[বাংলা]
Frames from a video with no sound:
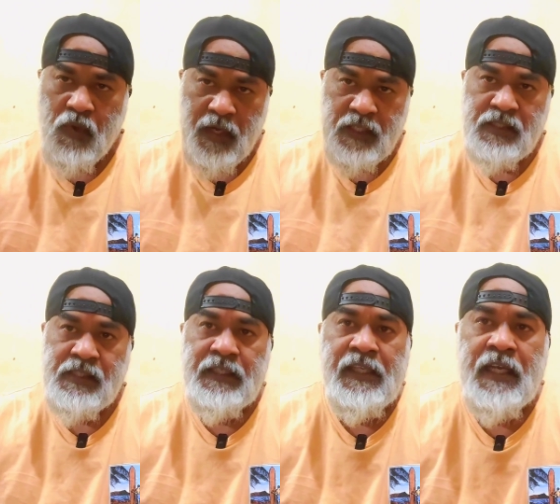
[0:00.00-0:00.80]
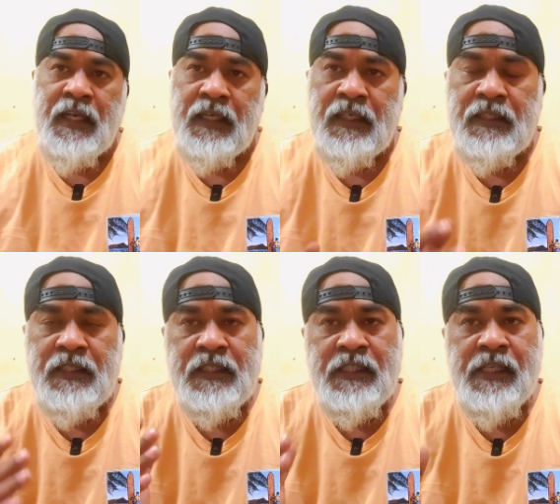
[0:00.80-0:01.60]
অনেক সিনিয়র ডাক্তার
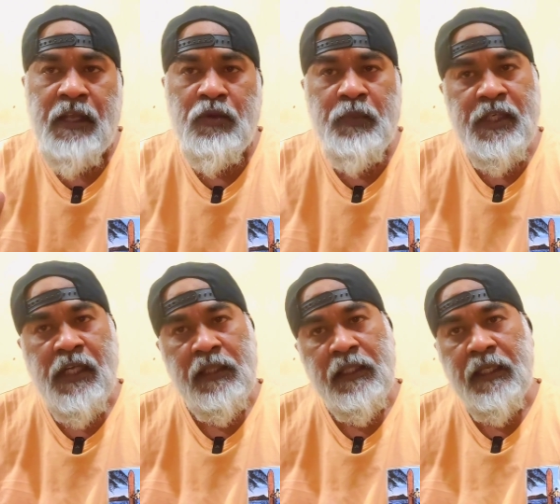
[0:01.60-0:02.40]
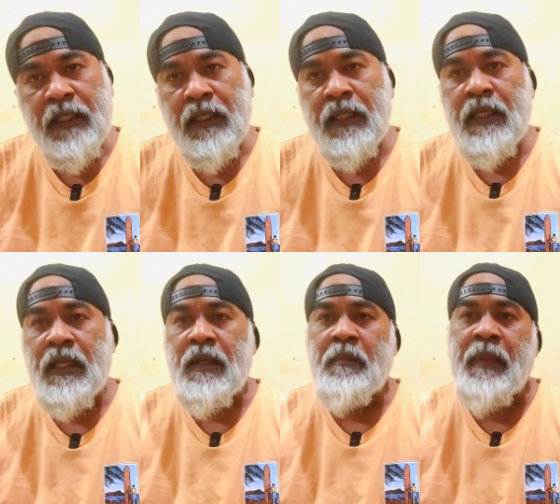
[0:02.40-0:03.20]
যে ছিয়ানব্বই সাল থেকে
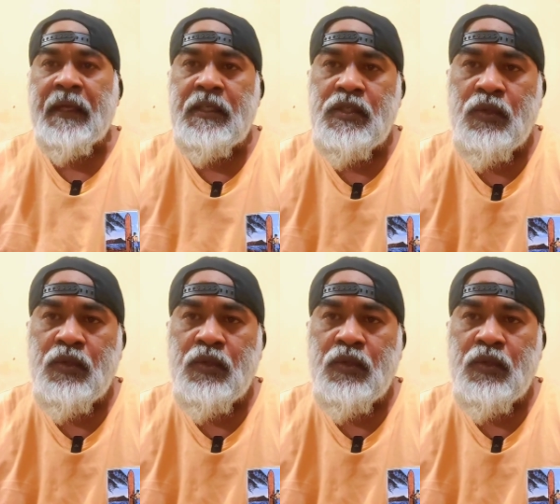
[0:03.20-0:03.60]
প্র্যাকটিস